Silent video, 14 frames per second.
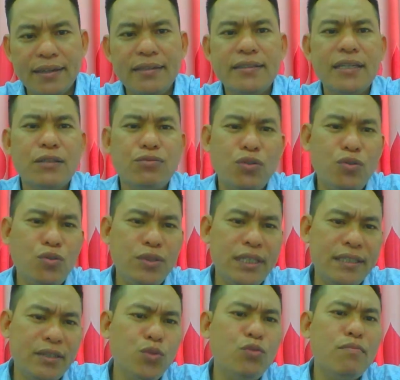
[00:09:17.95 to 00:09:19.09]
kênh Châu Phú
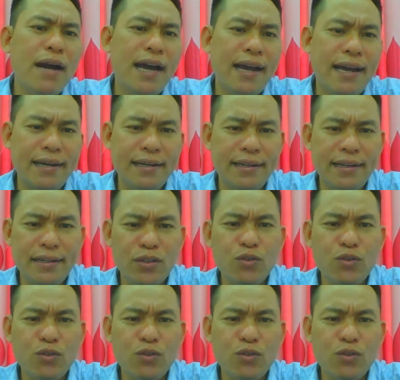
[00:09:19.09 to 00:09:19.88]
với chú ba này đó